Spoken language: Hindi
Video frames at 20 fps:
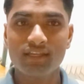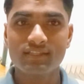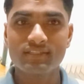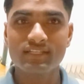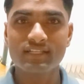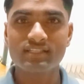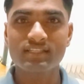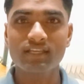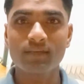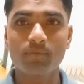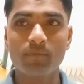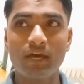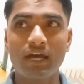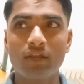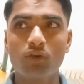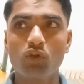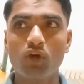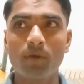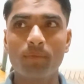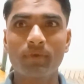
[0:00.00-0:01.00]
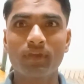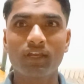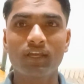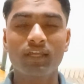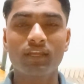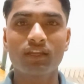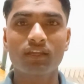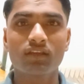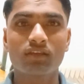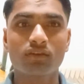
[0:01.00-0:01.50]
जैसे मान लो आपके
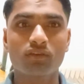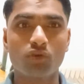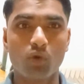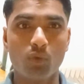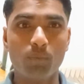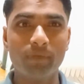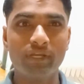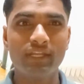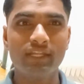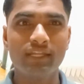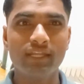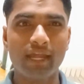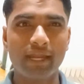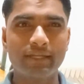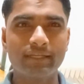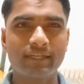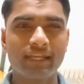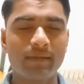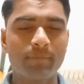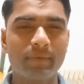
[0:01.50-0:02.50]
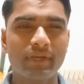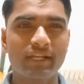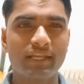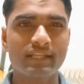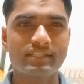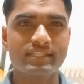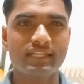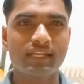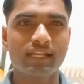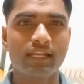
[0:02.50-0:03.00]
अगर कॉमेडी एंटरटेनमेंट का
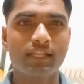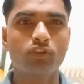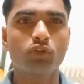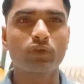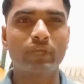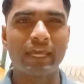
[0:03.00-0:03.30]
चैनल है तो